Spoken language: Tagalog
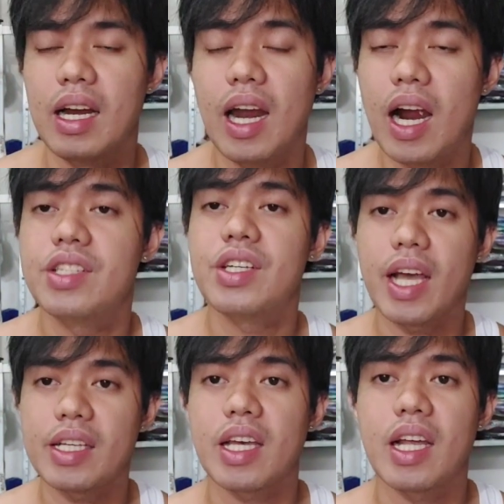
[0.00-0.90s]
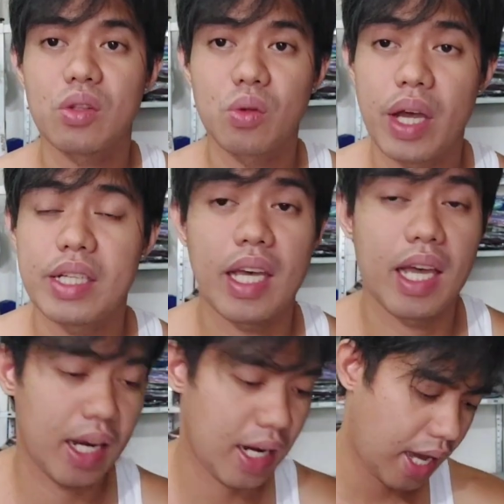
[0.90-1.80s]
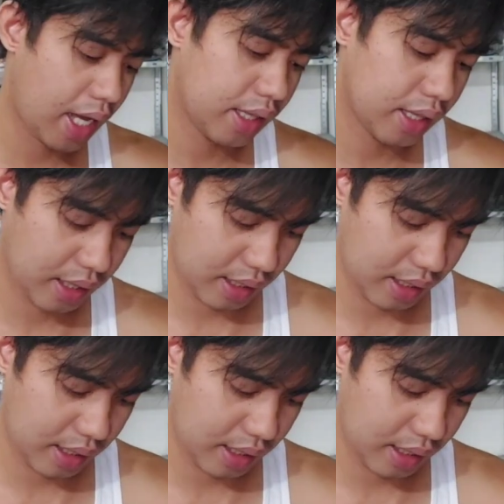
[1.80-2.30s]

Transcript: large XL, 2XL, at